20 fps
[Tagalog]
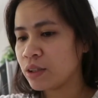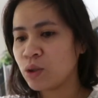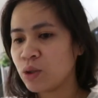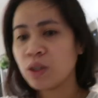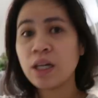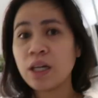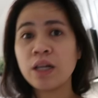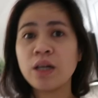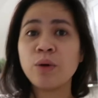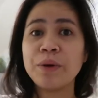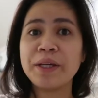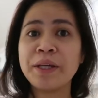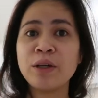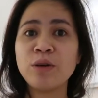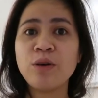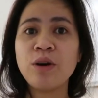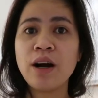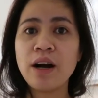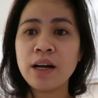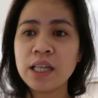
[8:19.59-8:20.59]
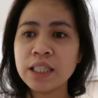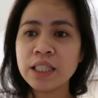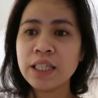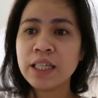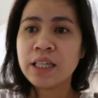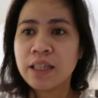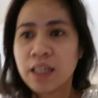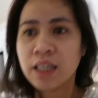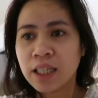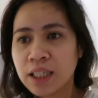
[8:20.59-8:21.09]
So, ang gagawin ko ay
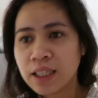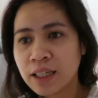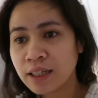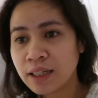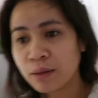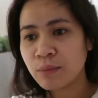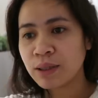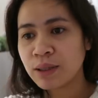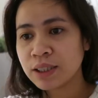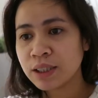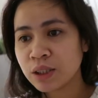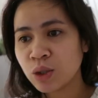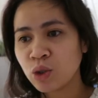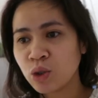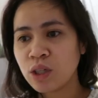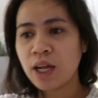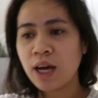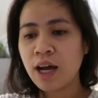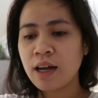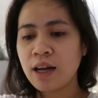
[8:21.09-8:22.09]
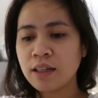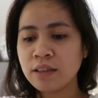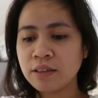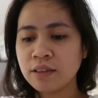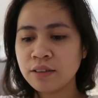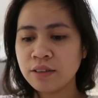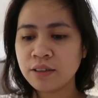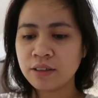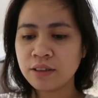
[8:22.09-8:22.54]
ilalabas ko lang